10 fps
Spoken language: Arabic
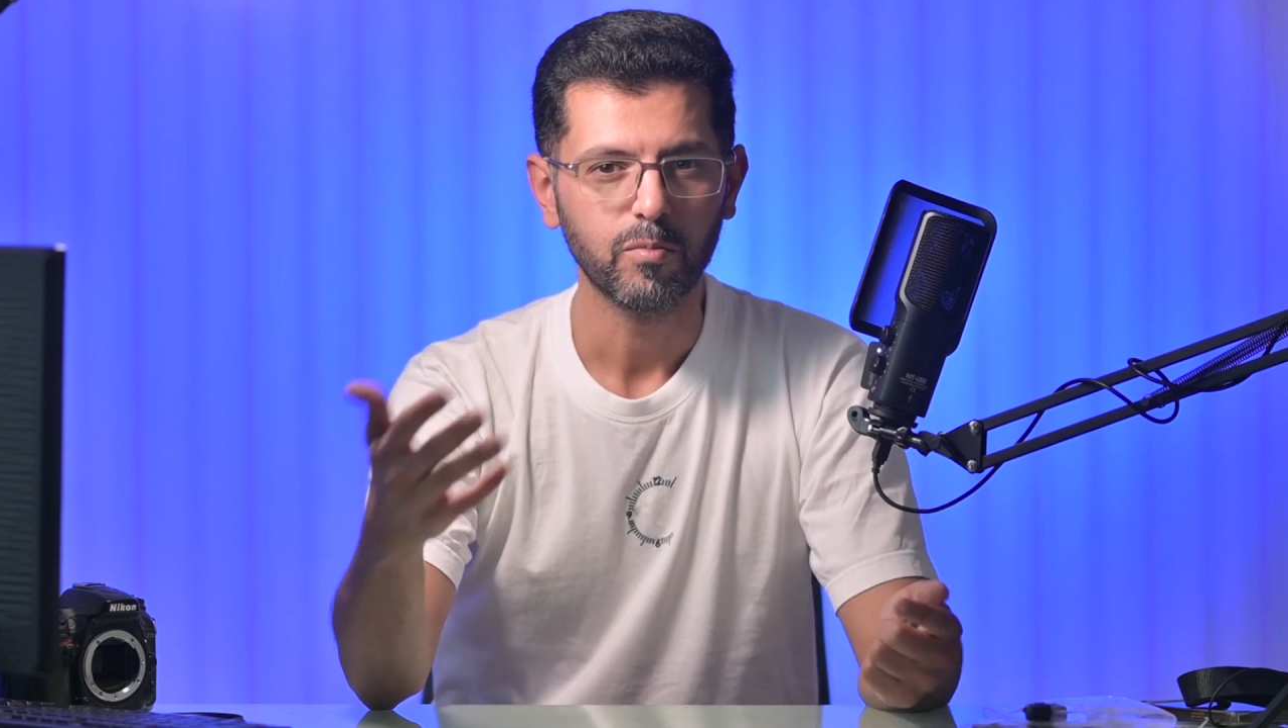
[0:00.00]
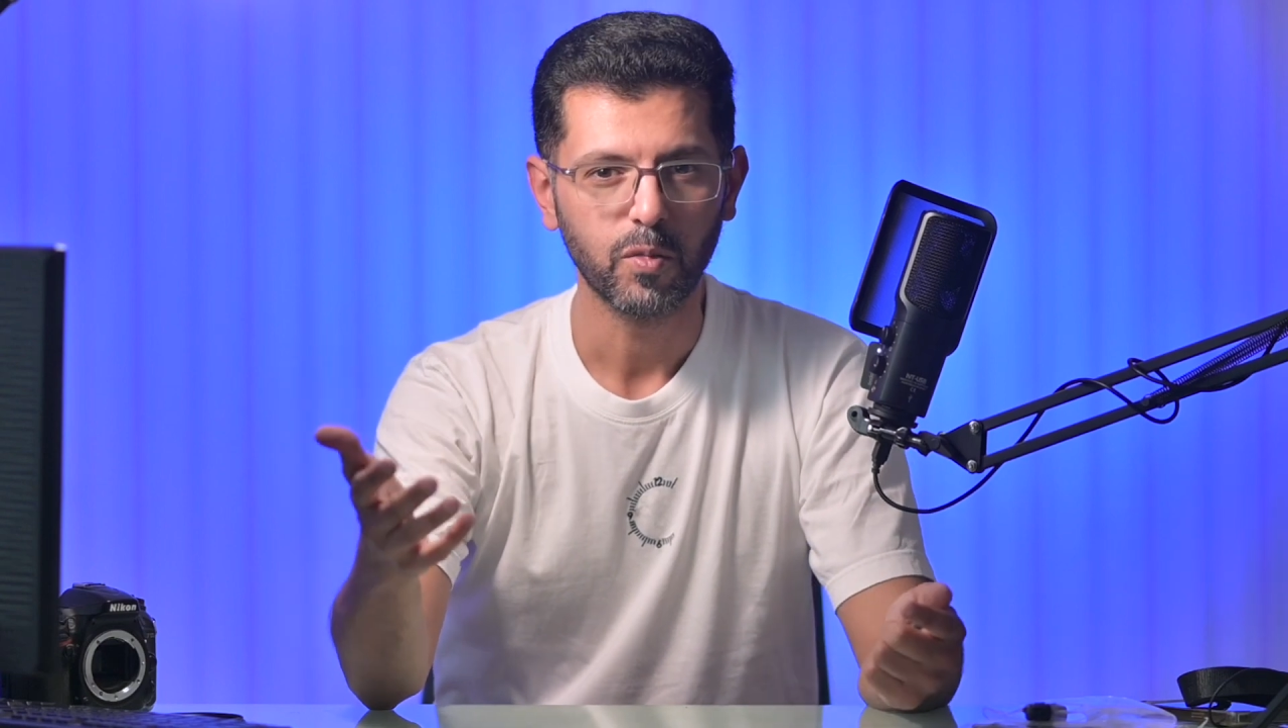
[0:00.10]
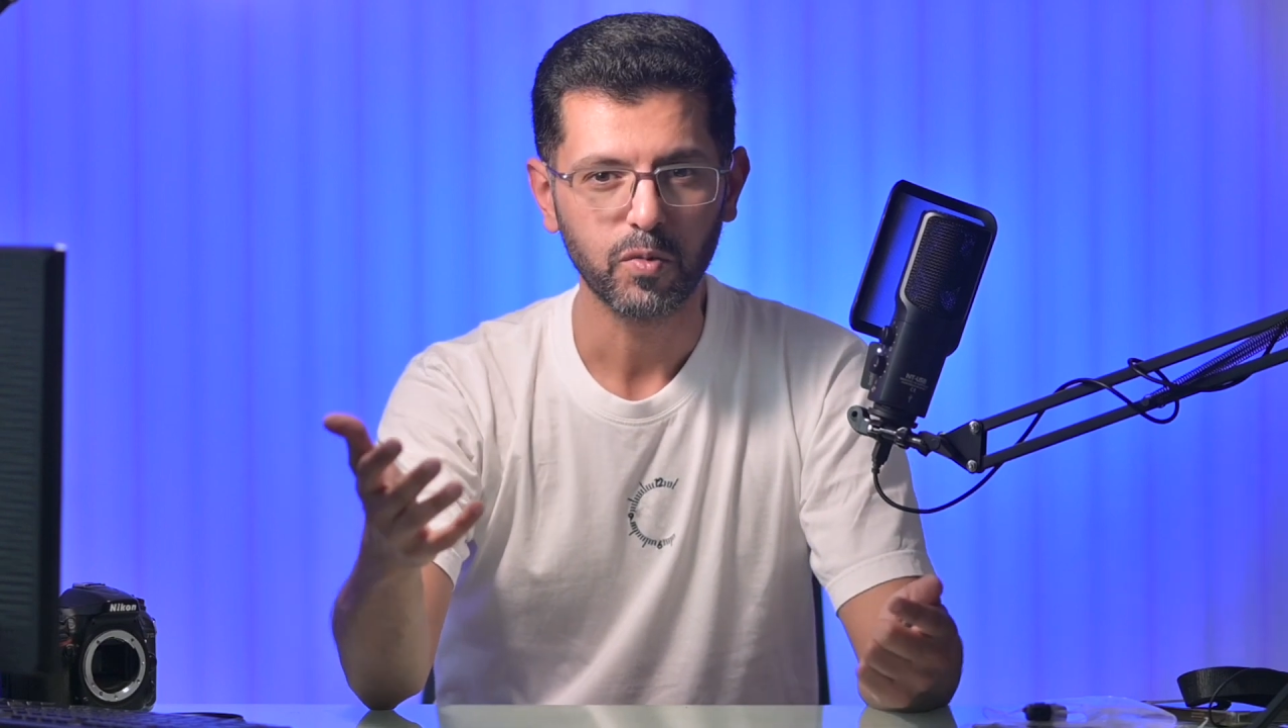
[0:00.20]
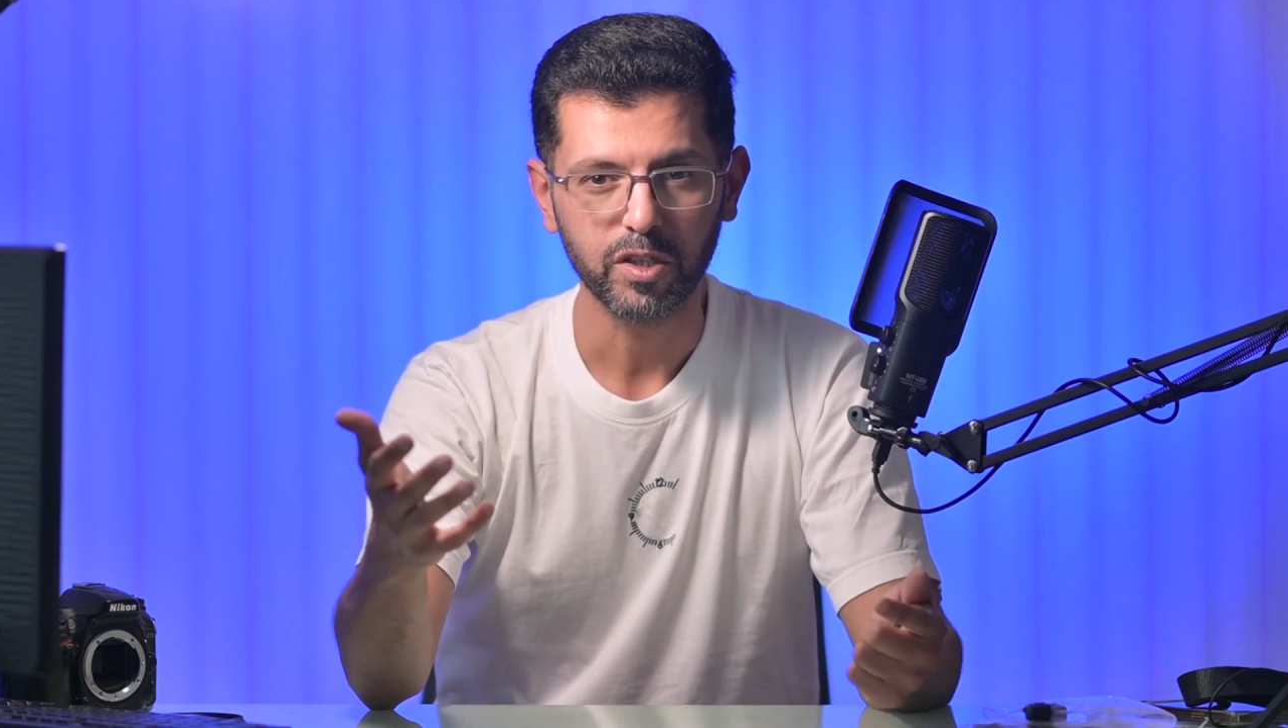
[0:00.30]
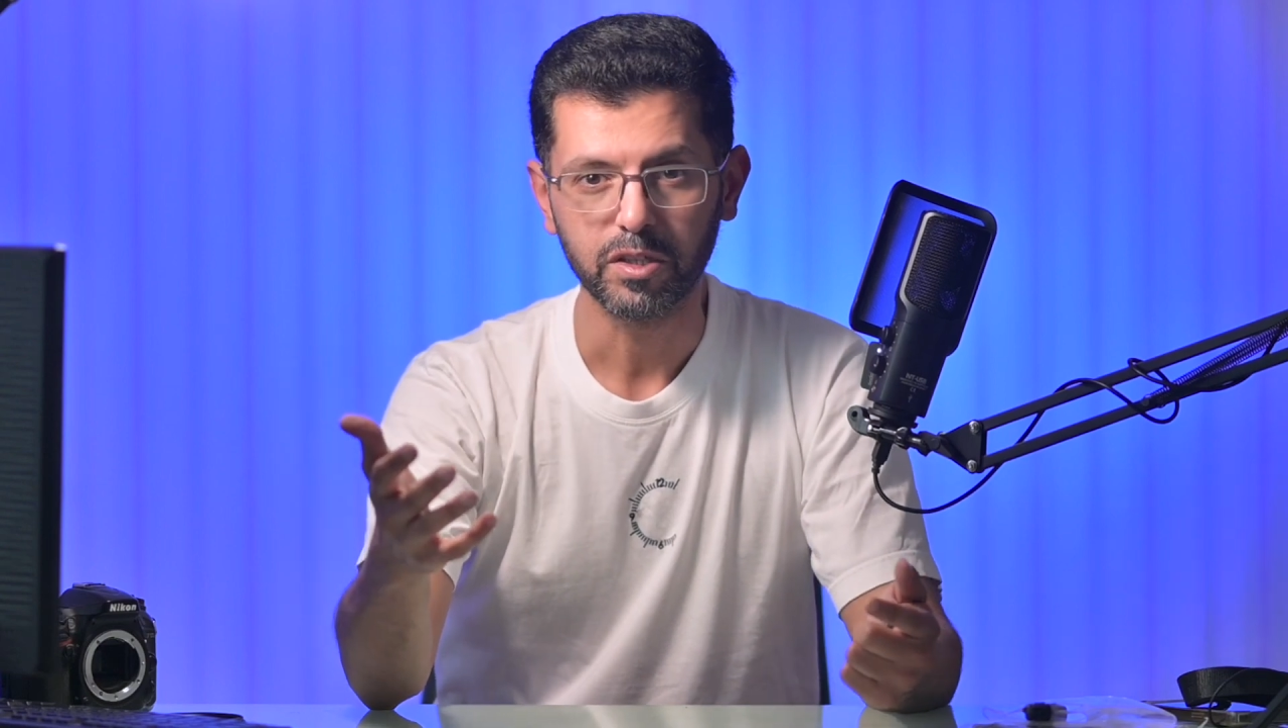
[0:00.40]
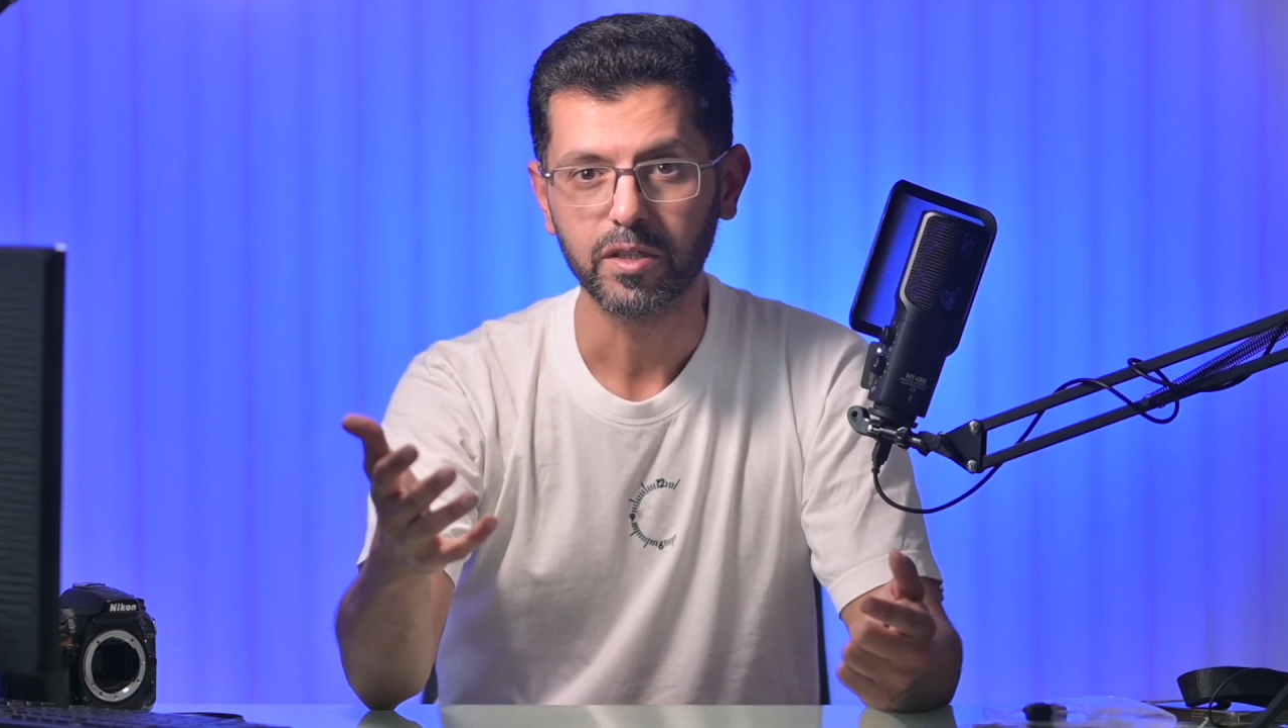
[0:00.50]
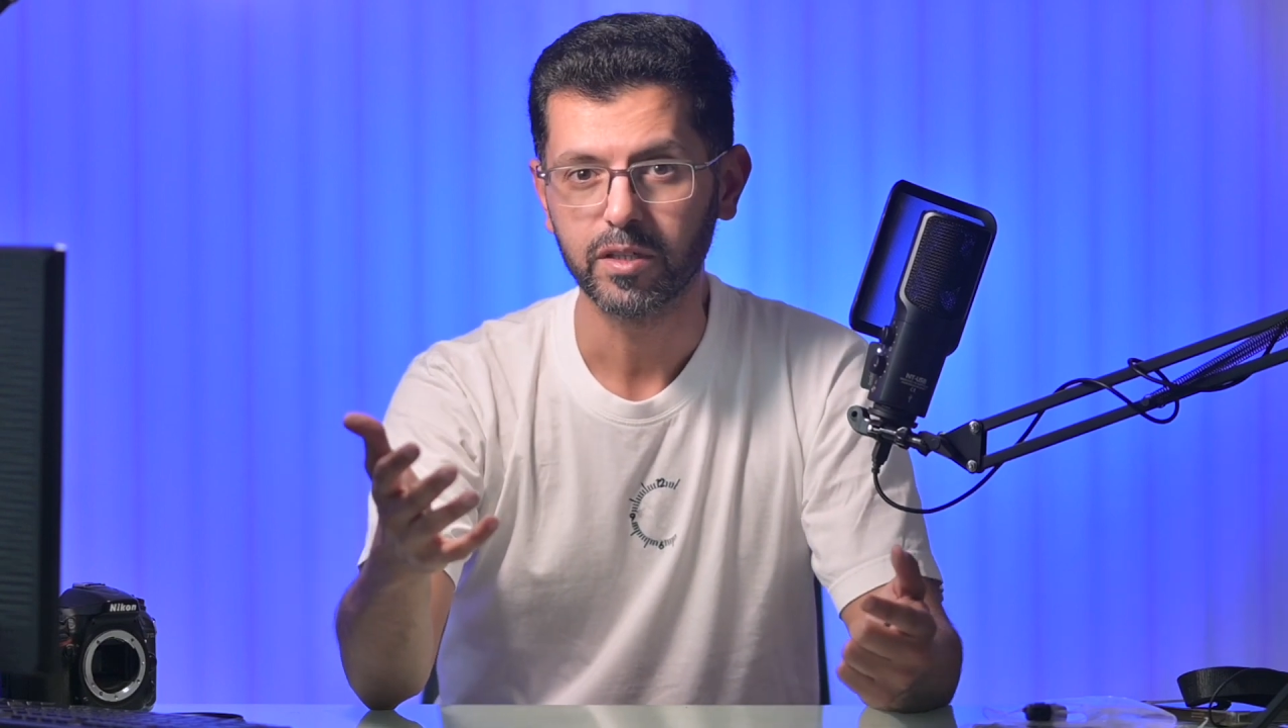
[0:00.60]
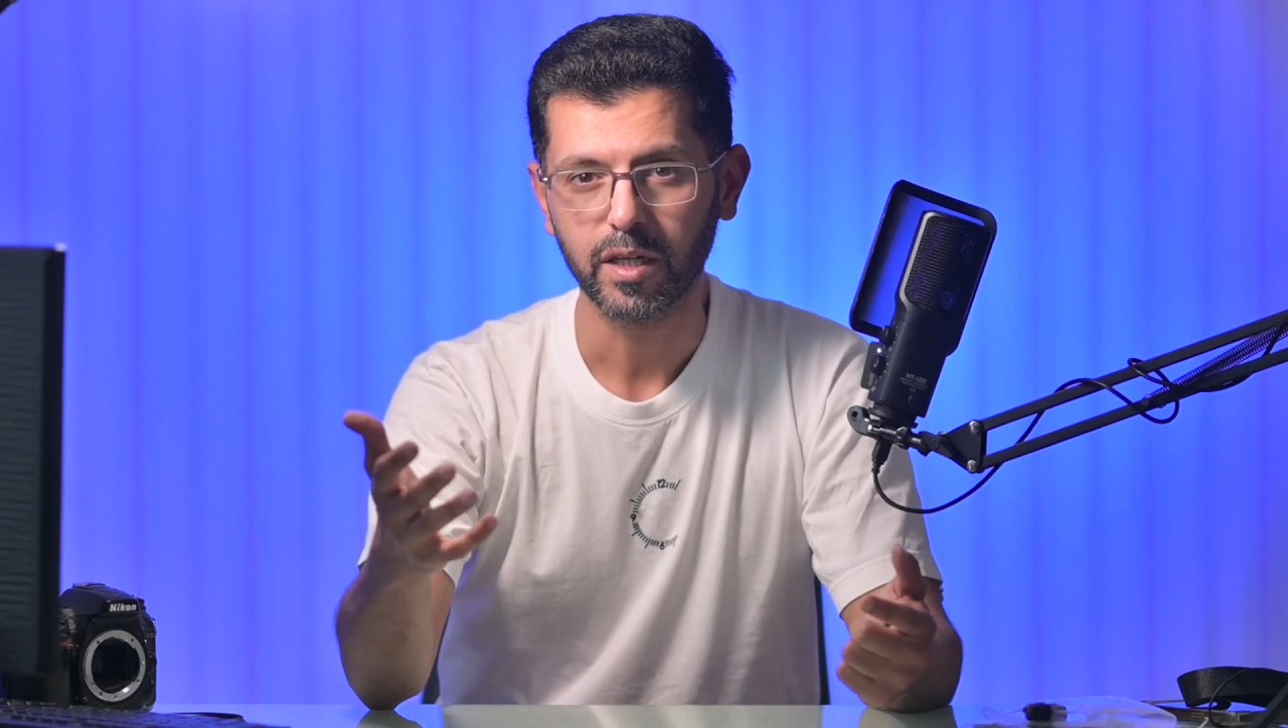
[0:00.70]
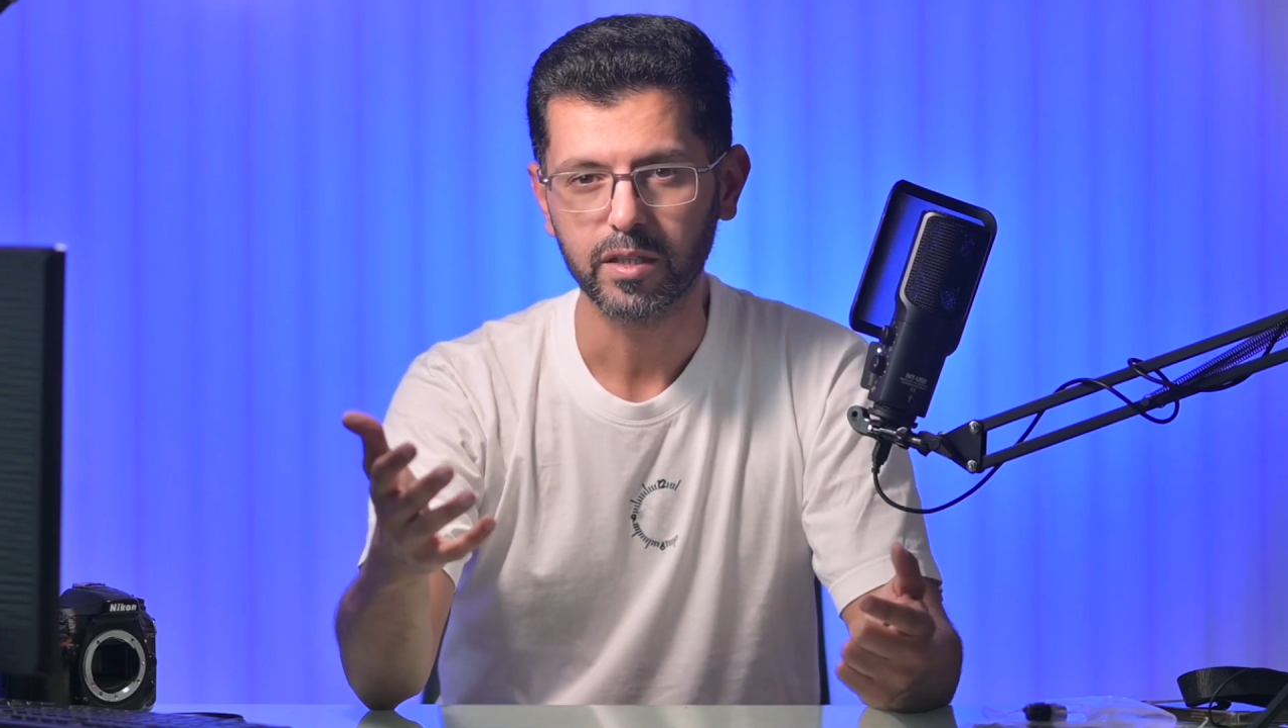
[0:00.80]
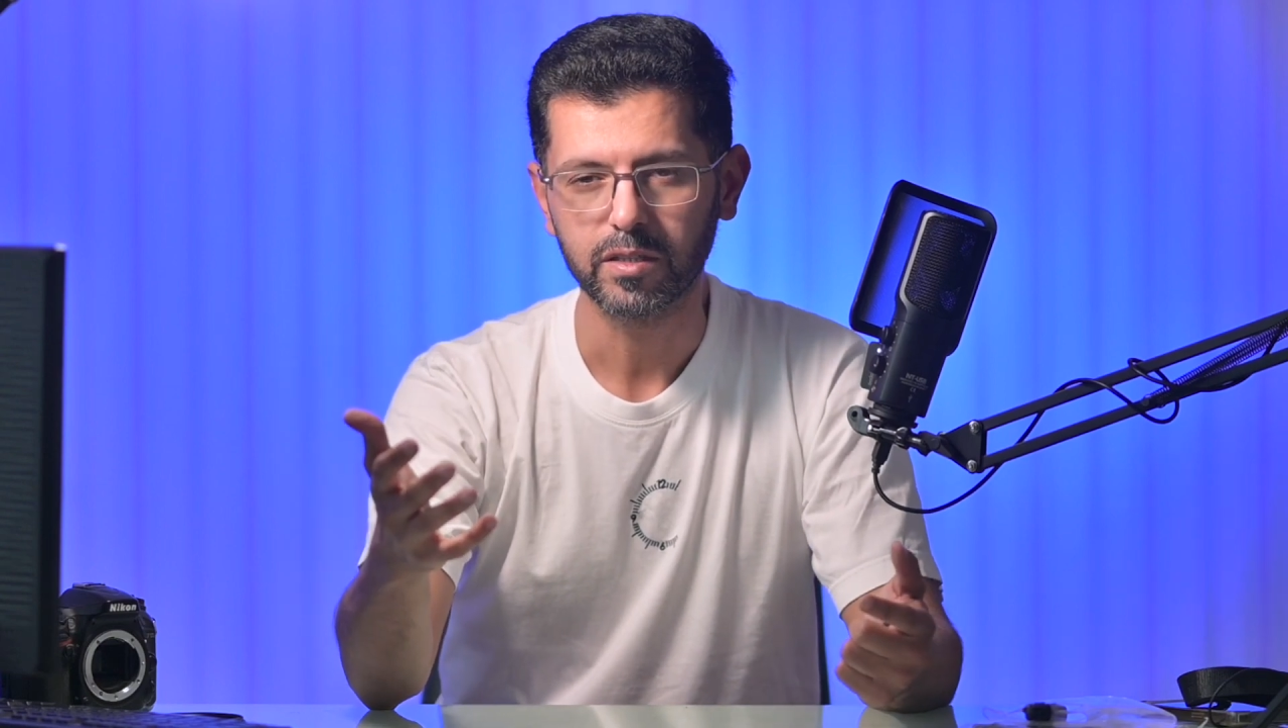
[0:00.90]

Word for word: ممكن انها